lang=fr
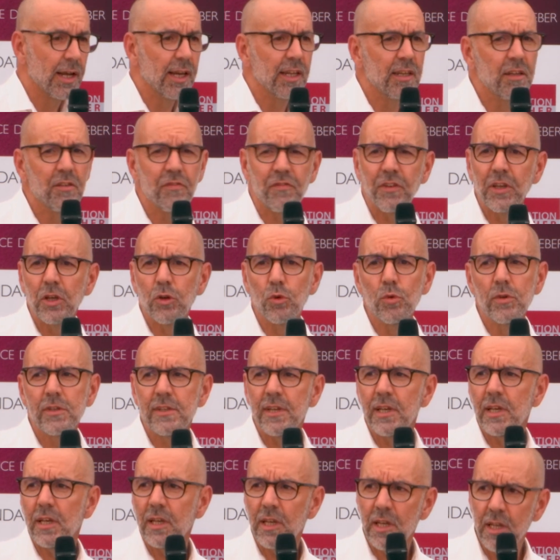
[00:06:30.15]
les
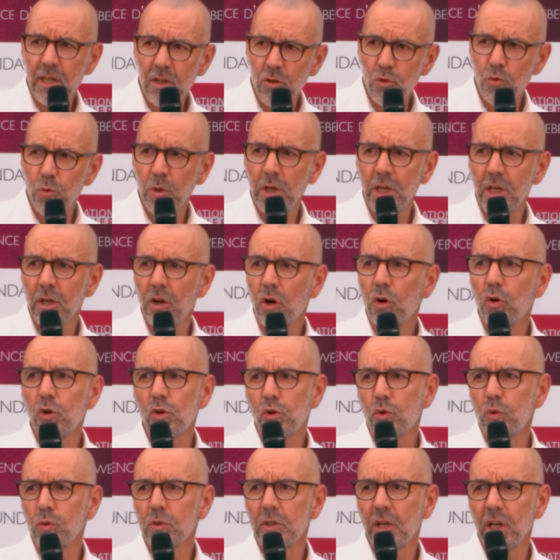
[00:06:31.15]
difficultés inouïes
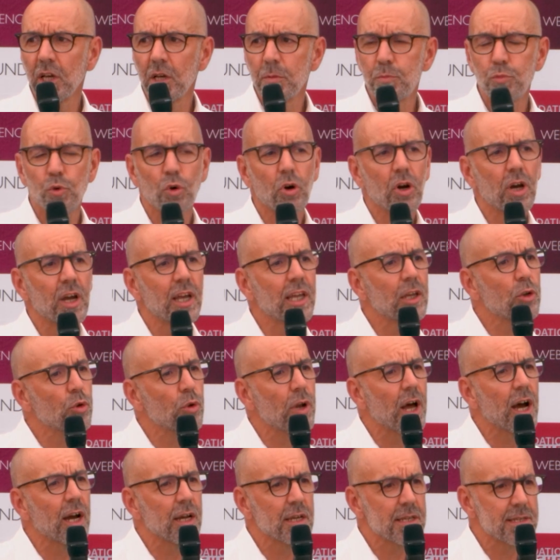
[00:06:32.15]
rencontrées pour
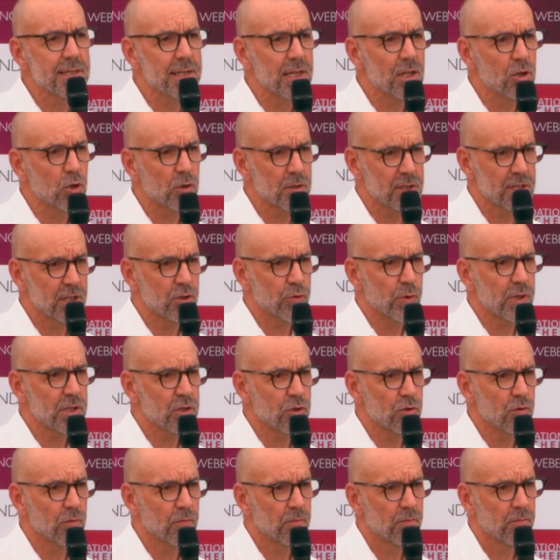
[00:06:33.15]
régulariser leur
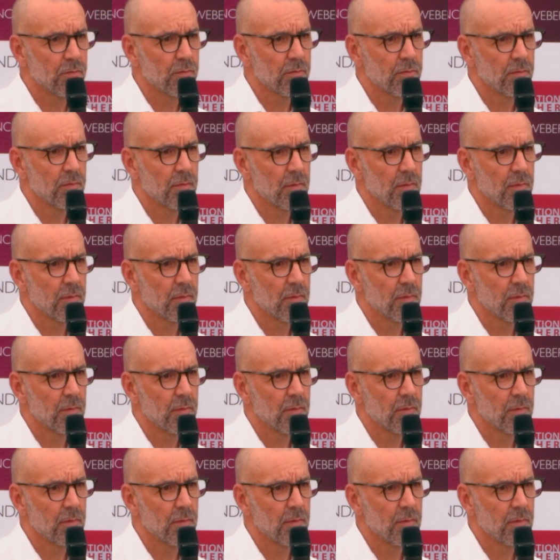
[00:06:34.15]
situation,